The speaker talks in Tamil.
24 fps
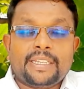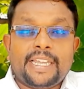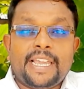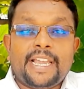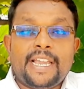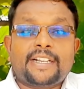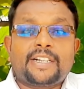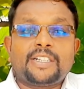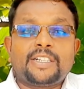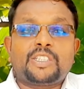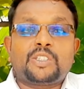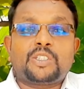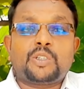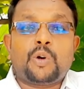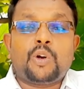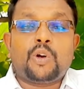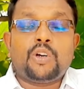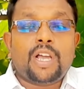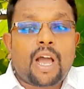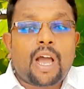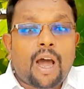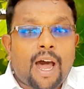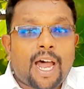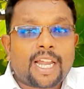
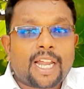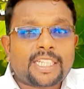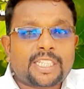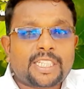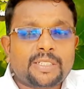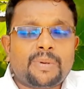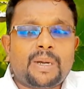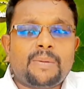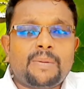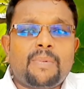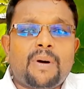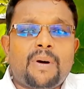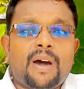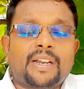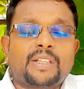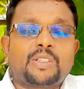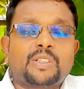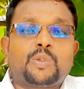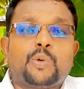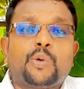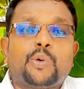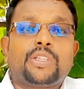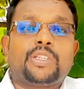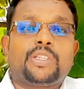ஏக்கத்தோடு ஆத்ம
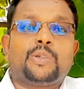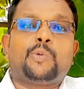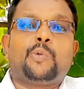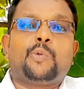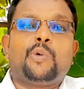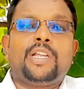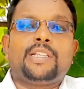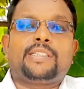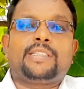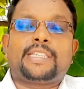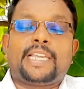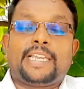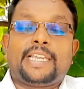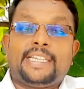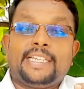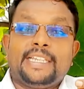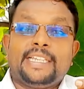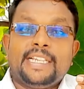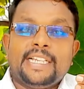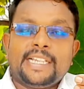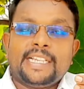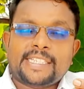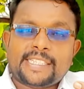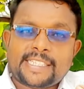பாரத்தோடு இந்த ஊழியத்தை
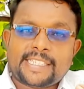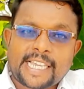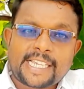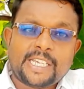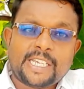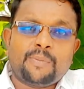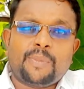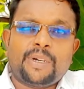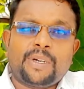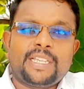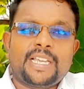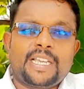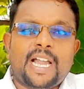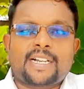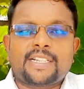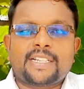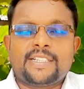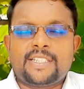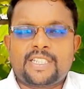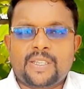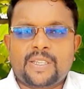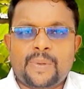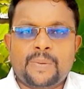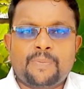
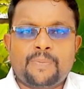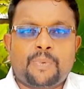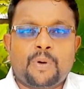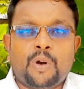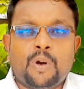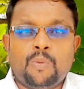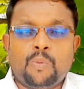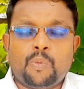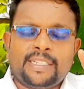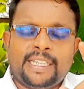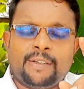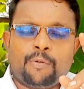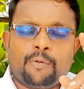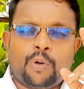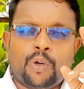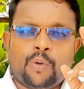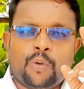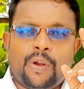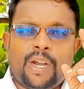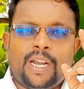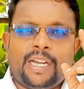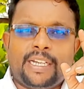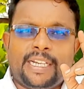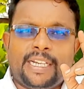செய்யும்படியாக ஜெபிப்போம்
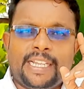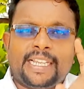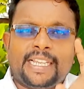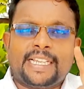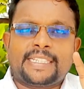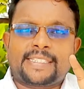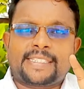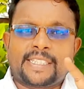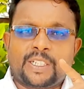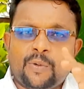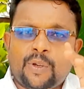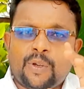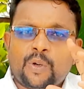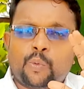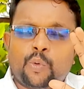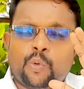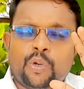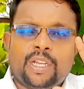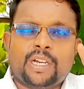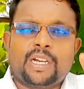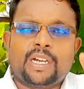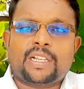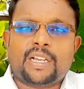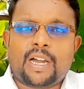ஒருவேளை நீங்கள் சிறுவர்
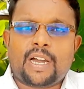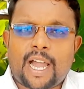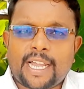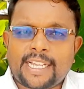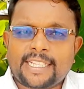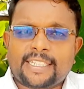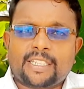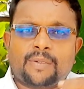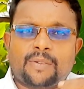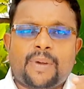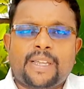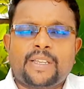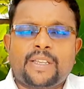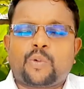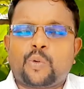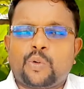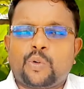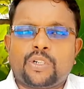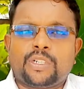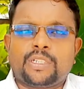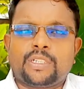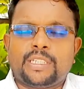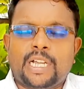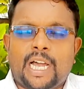ஊழியங்களுக்கு ஆயத்தமாகி
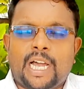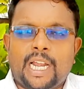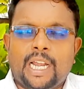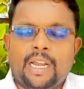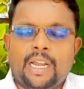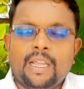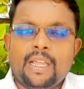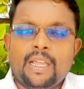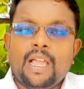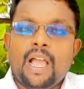கொண்டிருந்தால்